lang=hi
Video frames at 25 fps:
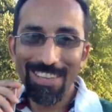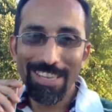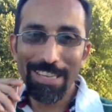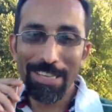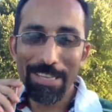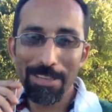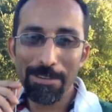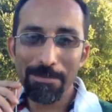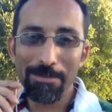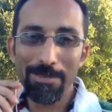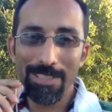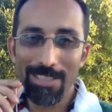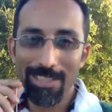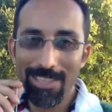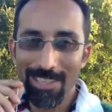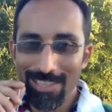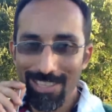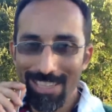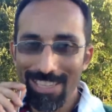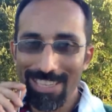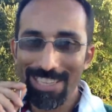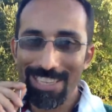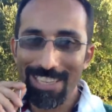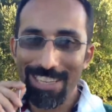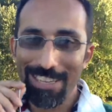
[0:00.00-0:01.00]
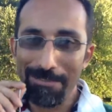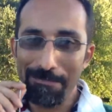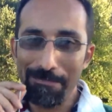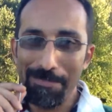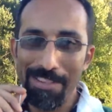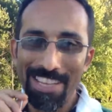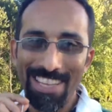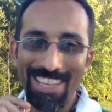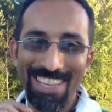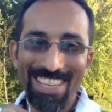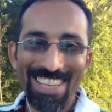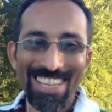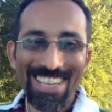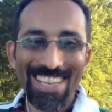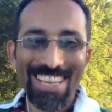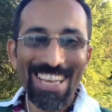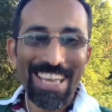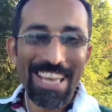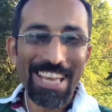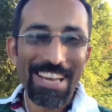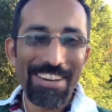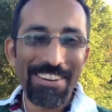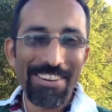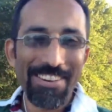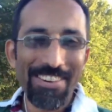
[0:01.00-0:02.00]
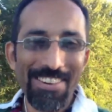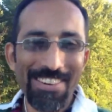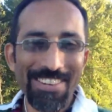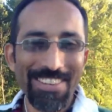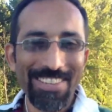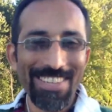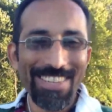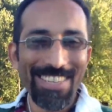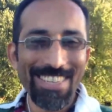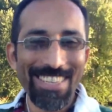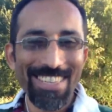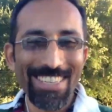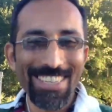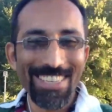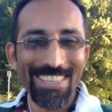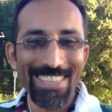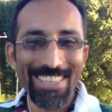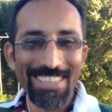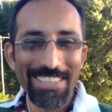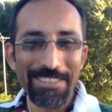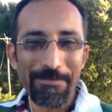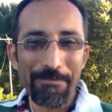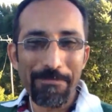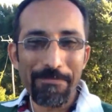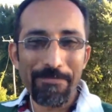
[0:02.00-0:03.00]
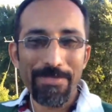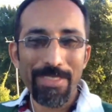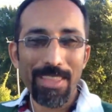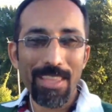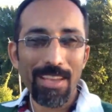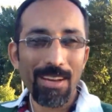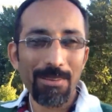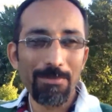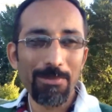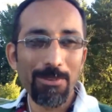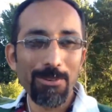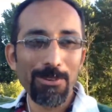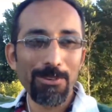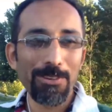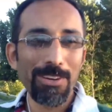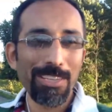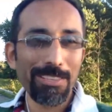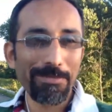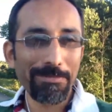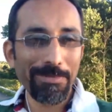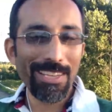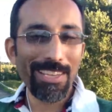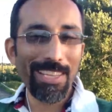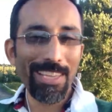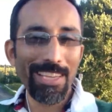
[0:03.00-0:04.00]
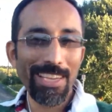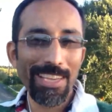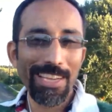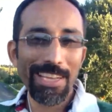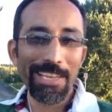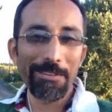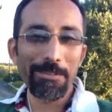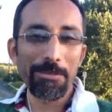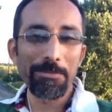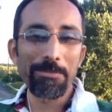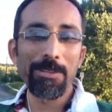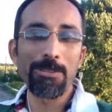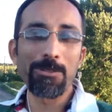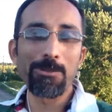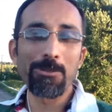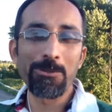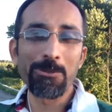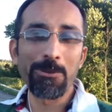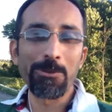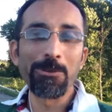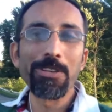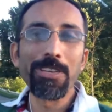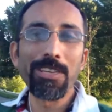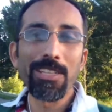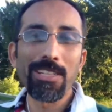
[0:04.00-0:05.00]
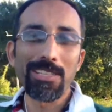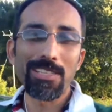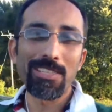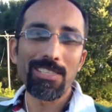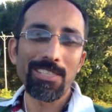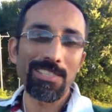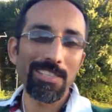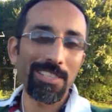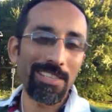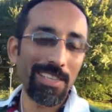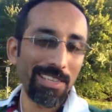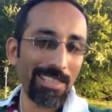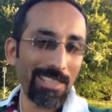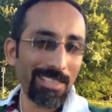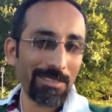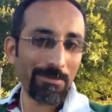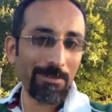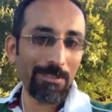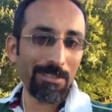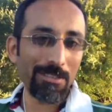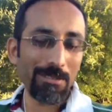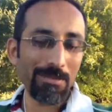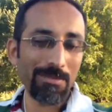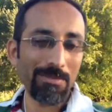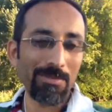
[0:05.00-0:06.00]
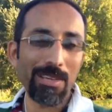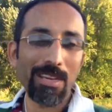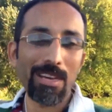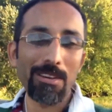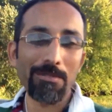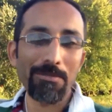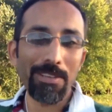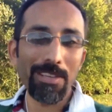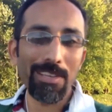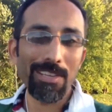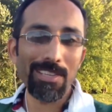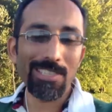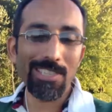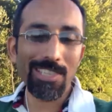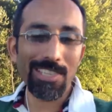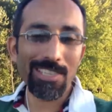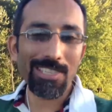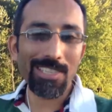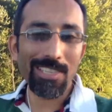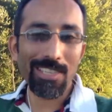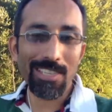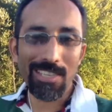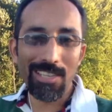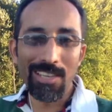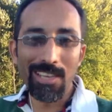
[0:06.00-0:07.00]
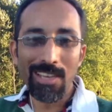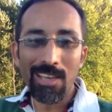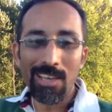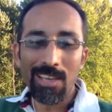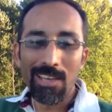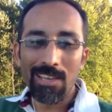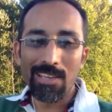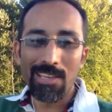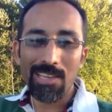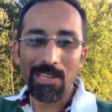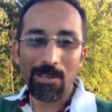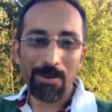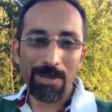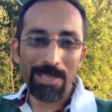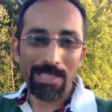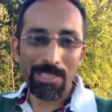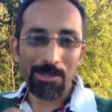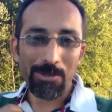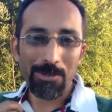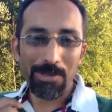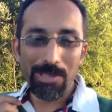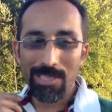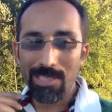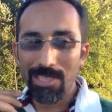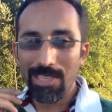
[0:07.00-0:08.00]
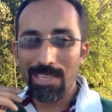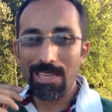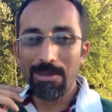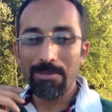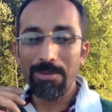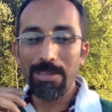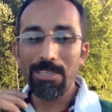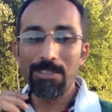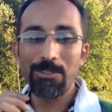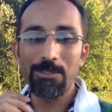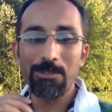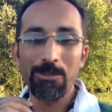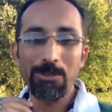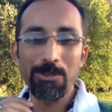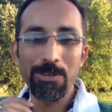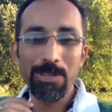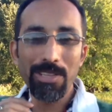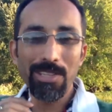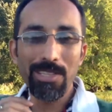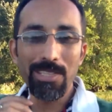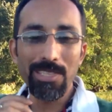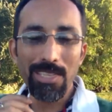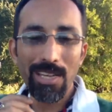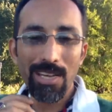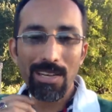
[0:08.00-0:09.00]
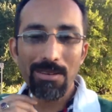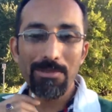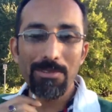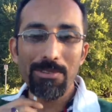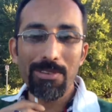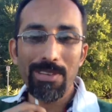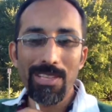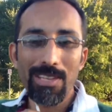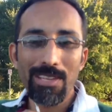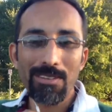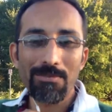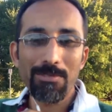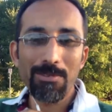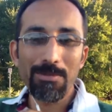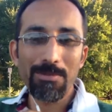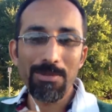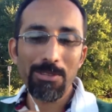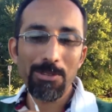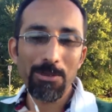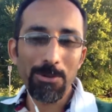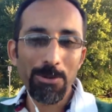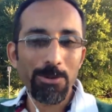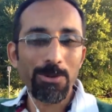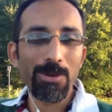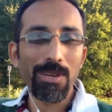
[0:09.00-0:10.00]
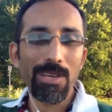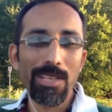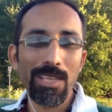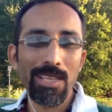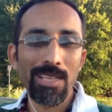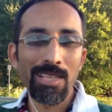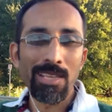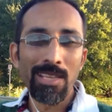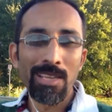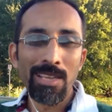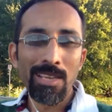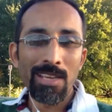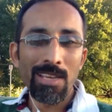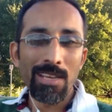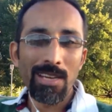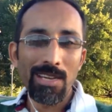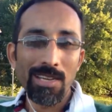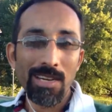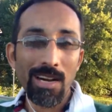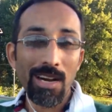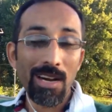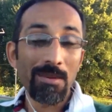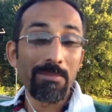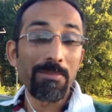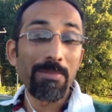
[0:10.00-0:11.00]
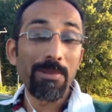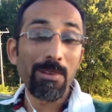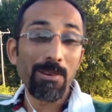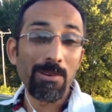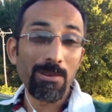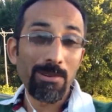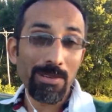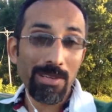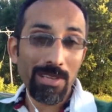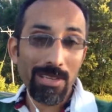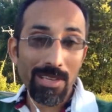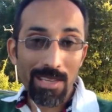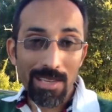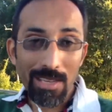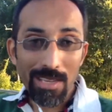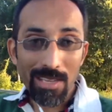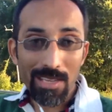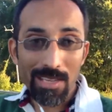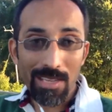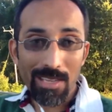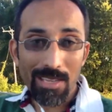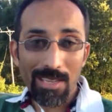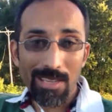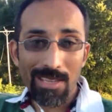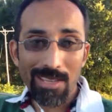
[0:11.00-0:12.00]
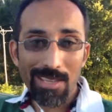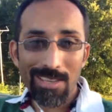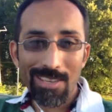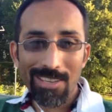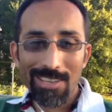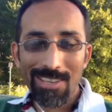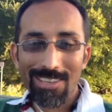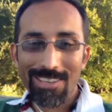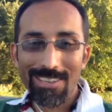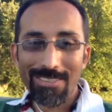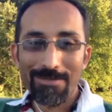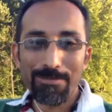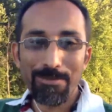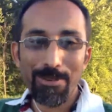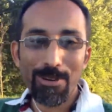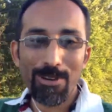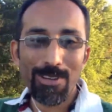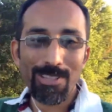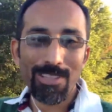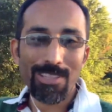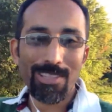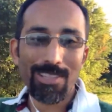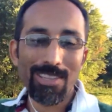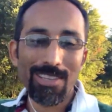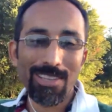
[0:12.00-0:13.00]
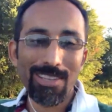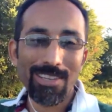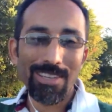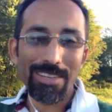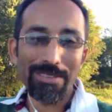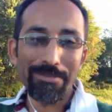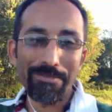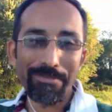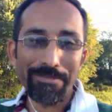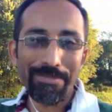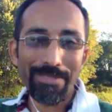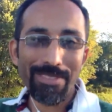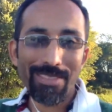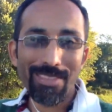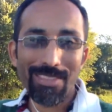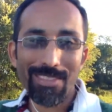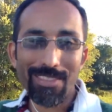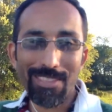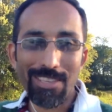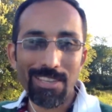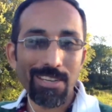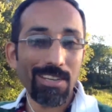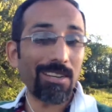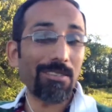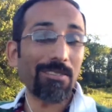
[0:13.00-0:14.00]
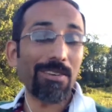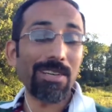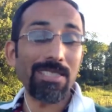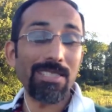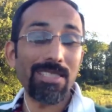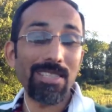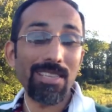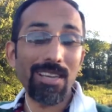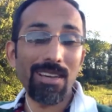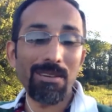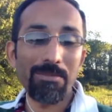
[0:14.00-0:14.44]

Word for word: एक ही बंदा थी नाम और आप लोगों को आज मैं देख रहा हूँ टूटोरियल ट्यूटोरियल सीरीज़ में जो काफ़ी अरसे से रिक्वेस्ट हो रही थी कि भाई ट्यूटोरियल्स आप जो है ना वो भी शुरू करें आप लोगों की बहुत ज़रा नवाजी